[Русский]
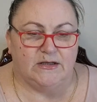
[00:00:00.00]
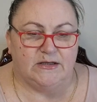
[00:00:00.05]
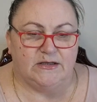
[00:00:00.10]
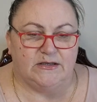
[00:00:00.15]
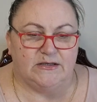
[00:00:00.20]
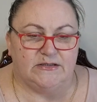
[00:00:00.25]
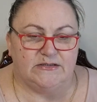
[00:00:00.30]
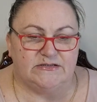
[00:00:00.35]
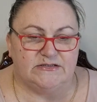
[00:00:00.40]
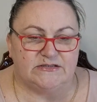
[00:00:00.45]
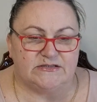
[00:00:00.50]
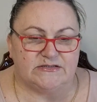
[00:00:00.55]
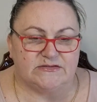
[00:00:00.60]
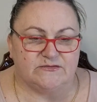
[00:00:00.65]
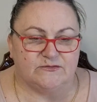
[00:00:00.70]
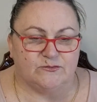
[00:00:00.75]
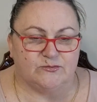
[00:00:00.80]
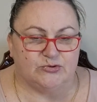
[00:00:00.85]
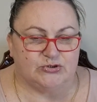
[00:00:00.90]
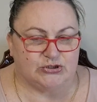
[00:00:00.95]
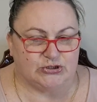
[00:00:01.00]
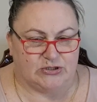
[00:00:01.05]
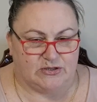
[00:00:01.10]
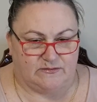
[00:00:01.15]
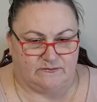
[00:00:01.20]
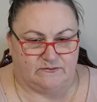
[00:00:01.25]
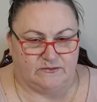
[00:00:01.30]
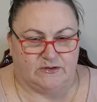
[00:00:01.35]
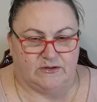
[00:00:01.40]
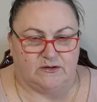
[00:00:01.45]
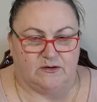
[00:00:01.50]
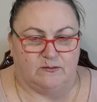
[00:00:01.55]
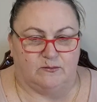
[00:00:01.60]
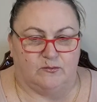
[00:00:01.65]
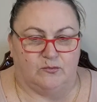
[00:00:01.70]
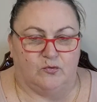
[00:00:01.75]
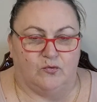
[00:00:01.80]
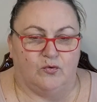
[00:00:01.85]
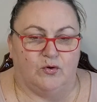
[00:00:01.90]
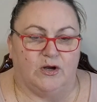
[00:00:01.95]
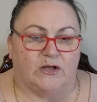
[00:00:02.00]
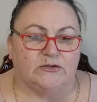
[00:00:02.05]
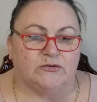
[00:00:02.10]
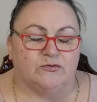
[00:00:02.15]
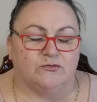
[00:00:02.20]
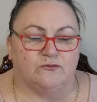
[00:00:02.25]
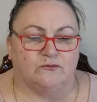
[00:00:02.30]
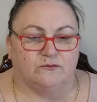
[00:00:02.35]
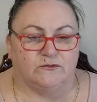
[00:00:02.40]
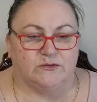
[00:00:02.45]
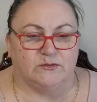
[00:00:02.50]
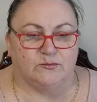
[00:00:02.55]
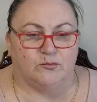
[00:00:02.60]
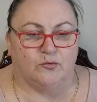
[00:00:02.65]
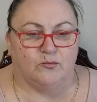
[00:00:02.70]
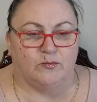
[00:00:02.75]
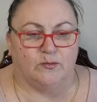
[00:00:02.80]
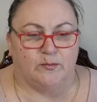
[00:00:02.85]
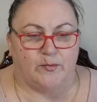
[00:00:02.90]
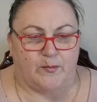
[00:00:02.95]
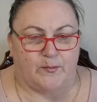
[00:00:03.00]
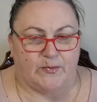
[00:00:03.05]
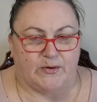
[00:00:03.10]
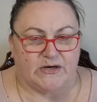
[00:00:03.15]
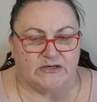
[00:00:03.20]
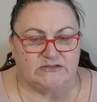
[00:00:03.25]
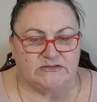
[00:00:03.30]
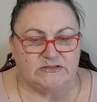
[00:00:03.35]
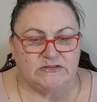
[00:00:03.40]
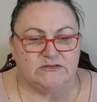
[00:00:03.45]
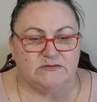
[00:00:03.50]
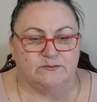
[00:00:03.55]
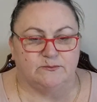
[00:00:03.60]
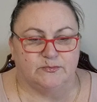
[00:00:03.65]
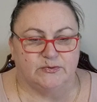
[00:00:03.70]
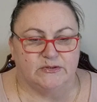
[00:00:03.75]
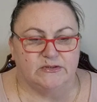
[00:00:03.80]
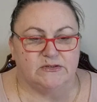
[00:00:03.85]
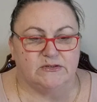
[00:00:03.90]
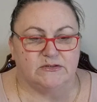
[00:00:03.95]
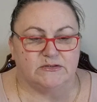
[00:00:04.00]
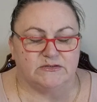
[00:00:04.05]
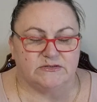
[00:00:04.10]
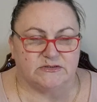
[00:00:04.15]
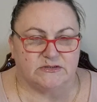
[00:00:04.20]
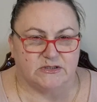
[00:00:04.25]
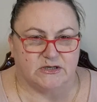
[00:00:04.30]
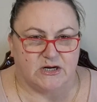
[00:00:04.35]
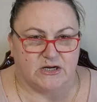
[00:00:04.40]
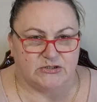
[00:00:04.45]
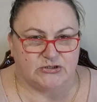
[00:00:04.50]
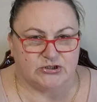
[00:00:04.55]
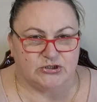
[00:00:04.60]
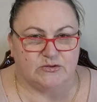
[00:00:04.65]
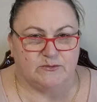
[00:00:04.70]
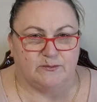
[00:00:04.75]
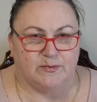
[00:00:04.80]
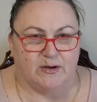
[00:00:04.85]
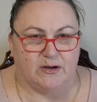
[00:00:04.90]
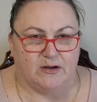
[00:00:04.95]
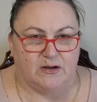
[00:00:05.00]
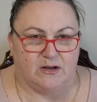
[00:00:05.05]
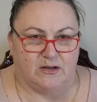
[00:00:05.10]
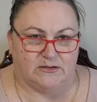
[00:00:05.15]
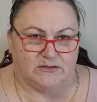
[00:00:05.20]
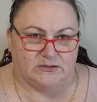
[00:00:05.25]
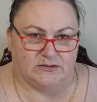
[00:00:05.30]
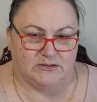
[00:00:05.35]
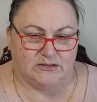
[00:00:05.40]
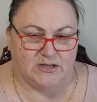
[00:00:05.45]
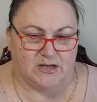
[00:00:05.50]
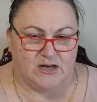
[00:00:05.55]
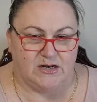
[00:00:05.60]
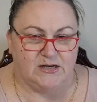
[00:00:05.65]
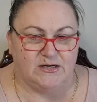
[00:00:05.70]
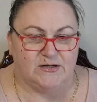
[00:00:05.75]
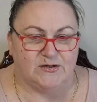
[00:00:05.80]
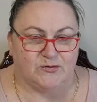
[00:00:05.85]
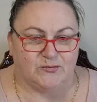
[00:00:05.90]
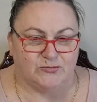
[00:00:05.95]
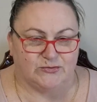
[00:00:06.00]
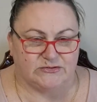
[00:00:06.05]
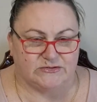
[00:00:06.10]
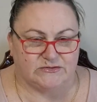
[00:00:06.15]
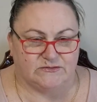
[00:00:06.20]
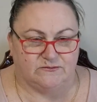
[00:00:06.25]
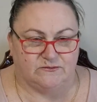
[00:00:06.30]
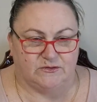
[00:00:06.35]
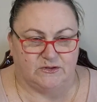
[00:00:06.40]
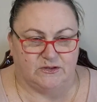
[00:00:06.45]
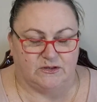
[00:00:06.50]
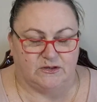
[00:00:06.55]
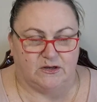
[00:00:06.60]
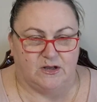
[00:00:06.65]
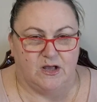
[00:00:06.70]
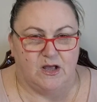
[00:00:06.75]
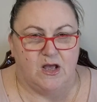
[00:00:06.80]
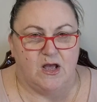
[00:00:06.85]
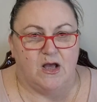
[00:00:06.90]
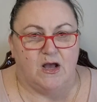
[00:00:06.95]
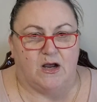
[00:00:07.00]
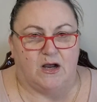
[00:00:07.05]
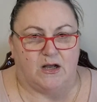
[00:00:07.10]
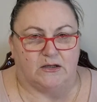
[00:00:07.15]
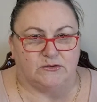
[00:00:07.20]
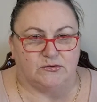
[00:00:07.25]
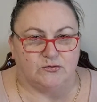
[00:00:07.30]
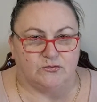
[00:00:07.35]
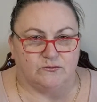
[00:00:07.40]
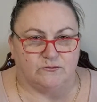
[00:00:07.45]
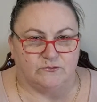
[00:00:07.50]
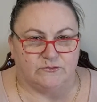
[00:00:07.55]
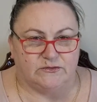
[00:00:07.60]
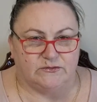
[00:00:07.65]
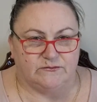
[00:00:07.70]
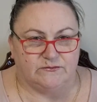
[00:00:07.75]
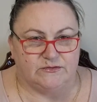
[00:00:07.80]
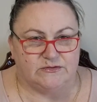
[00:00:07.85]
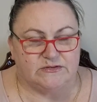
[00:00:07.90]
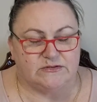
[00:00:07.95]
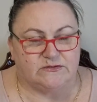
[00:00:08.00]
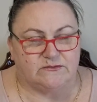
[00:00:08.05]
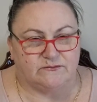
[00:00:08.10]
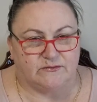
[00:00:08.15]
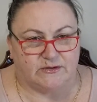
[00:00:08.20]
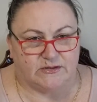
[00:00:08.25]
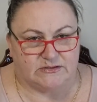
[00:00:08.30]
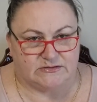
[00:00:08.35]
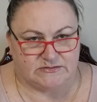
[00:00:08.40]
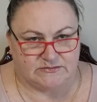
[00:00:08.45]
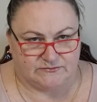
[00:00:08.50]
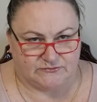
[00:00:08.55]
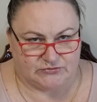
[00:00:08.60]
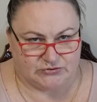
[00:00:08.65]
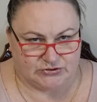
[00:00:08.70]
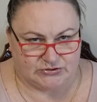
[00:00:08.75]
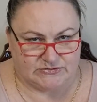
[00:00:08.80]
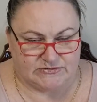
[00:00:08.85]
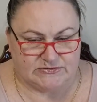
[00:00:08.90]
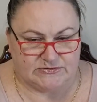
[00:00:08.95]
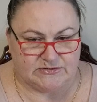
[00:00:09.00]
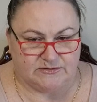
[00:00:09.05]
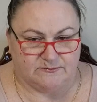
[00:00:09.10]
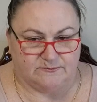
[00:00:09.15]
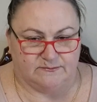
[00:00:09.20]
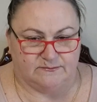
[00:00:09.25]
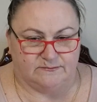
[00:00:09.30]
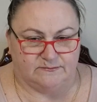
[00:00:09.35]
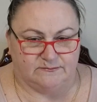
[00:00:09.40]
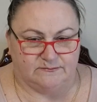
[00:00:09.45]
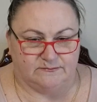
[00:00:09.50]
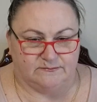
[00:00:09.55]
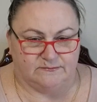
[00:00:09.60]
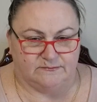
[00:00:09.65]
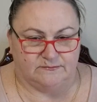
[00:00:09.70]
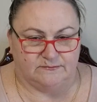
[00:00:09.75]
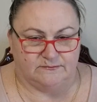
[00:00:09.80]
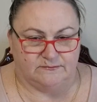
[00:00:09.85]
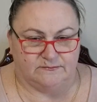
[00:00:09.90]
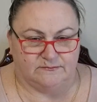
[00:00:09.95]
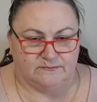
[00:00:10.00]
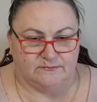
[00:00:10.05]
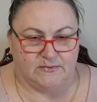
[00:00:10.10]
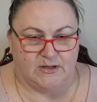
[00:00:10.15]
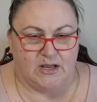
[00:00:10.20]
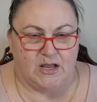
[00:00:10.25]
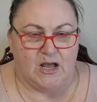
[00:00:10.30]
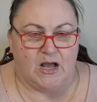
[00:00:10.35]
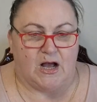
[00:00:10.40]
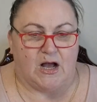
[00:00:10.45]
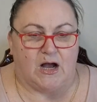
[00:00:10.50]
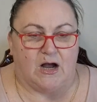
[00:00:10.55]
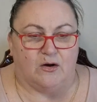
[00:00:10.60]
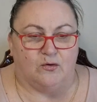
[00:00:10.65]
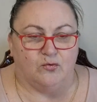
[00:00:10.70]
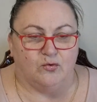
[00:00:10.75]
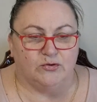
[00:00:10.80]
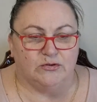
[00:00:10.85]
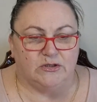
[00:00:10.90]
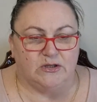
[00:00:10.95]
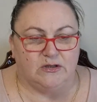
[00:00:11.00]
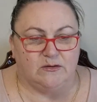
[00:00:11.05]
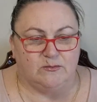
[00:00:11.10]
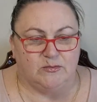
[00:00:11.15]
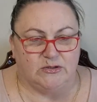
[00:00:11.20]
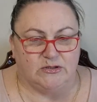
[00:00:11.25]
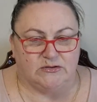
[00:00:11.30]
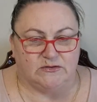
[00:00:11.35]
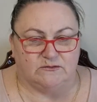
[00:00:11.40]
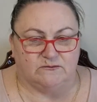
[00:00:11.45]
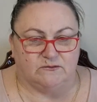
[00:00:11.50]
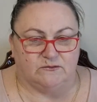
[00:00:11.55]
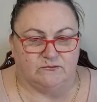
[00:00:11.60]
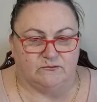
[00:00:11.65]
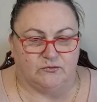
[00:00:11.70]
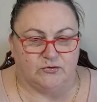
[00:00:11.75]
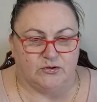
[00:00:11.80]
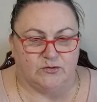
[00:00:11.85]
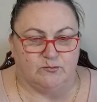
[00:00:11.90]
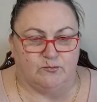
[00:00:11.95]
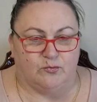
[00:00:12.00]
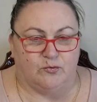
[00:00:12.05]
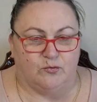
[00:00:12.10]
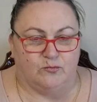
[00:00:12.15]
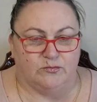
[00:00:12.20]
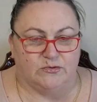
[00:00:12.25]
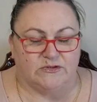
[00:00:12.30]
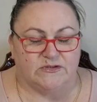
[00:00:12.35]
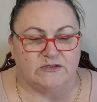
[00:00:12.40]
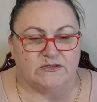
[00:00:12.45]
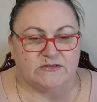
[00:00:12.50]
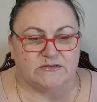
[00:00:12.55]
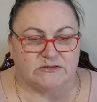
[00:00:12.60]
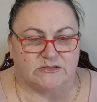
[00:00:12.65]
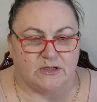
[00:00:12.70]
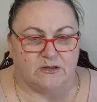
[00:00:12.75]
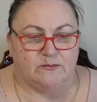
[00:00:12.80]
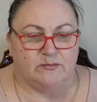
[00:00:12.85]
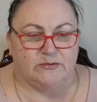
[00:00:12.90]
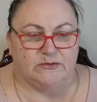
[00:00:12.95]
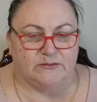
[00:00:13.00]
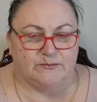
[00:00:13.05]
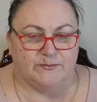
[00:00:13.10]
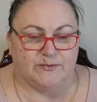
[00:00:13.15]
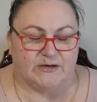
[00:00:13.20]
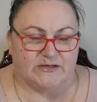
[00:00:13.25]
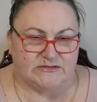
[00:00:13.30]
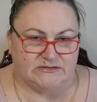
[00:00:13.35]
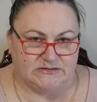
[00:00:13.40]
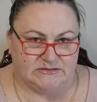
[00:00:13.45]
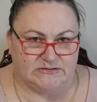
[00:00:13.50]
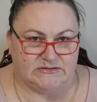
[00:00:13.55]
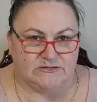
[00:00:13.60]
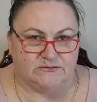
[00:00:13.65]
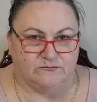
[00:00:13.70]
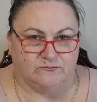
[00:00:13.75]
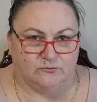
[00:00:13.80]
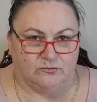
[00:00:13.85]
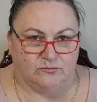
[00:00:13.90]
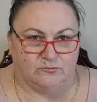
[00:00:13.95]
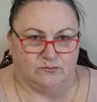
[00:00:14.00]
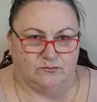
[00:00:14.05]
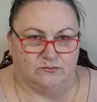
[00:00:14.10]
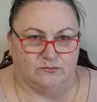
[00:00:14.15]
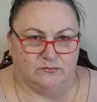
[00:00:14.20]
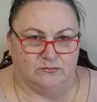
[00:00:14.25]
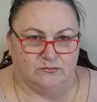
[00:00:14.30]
И единственным человеком, у которого ты мог бы попросить, был страшно богатый дальний родственник, которого ты видел два раза в жизни – а он имени твоего не помнит, стал бы ты просить его?